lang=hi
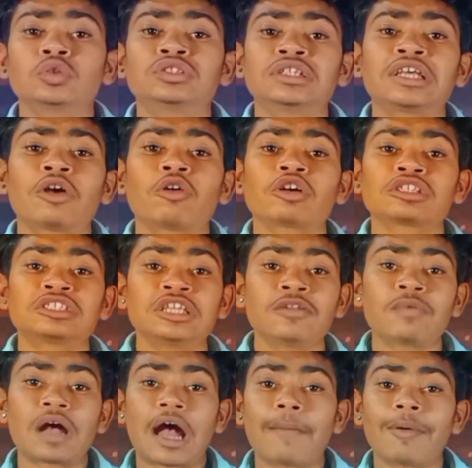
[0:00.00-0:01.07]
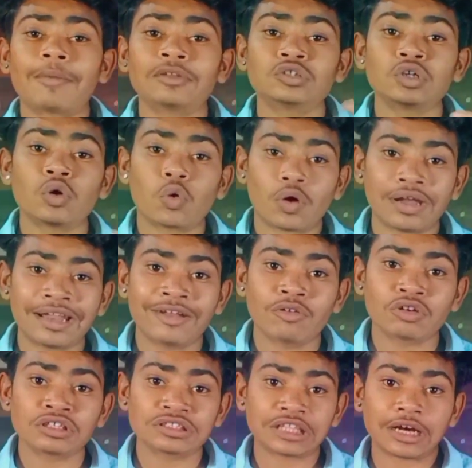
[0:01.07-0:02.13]
तो उससे क्या होगा सिर्फ आप अपना जो कि ऑनलाइन
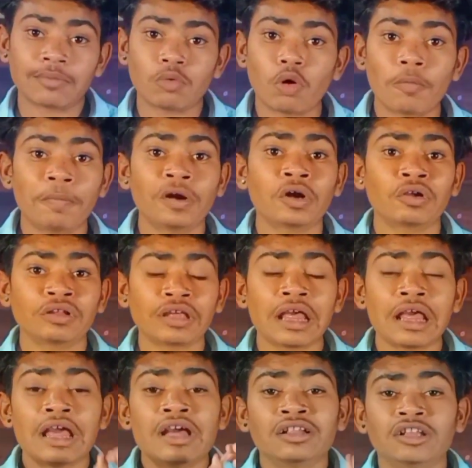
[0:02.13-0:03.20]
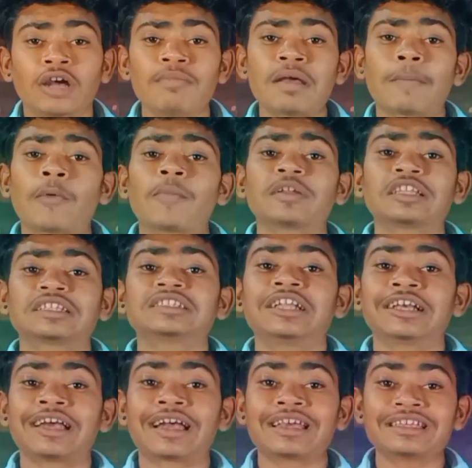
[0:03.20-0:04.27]
होगी इंस्टाग्राम ओपन करोगे तभी आपको पता
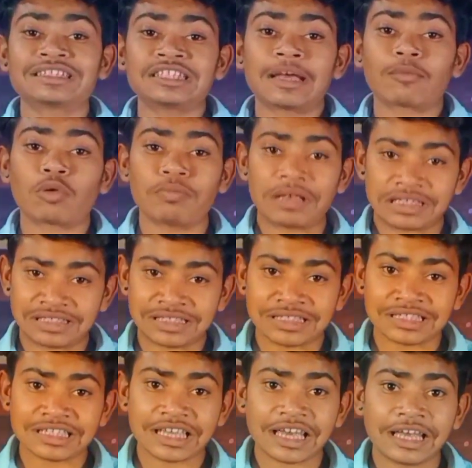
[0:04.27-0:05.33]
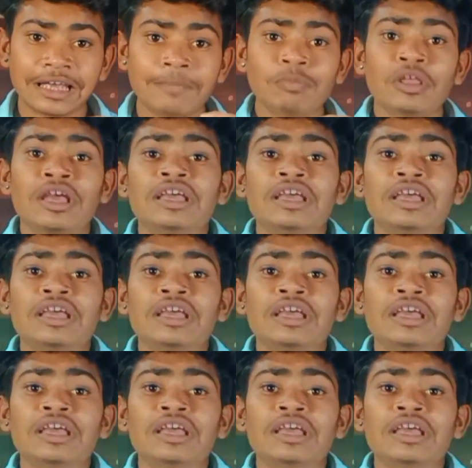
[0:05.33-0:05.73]
चलेगा कि इसने आपको मैंसन किया है